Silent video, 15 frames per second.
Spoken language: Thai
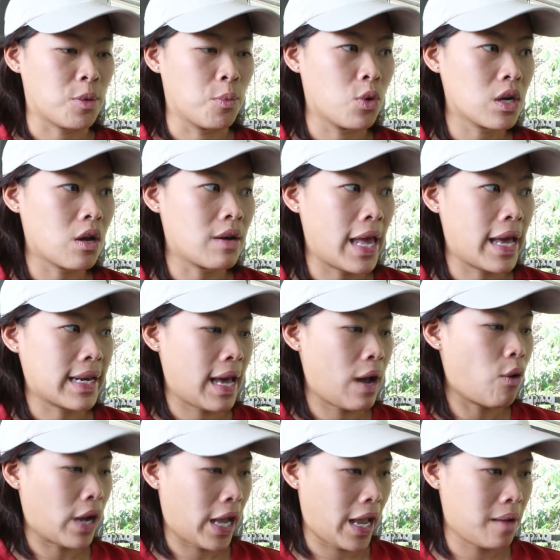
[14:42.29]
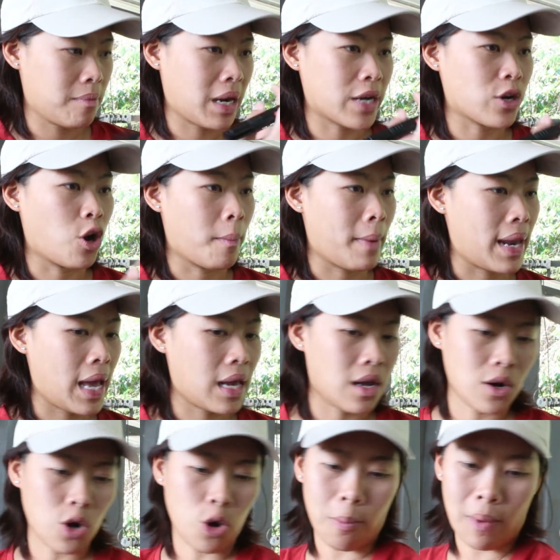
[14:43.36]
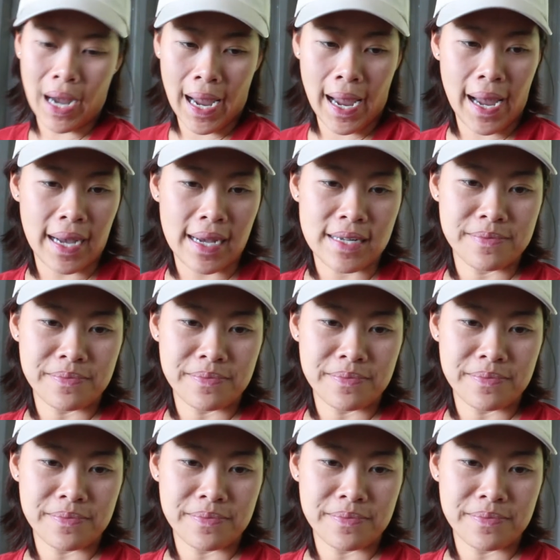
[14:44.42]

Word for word: สมมุติเราเล็งแล้วโอเคมันกระโดดมาแล้วเราหลบข้าง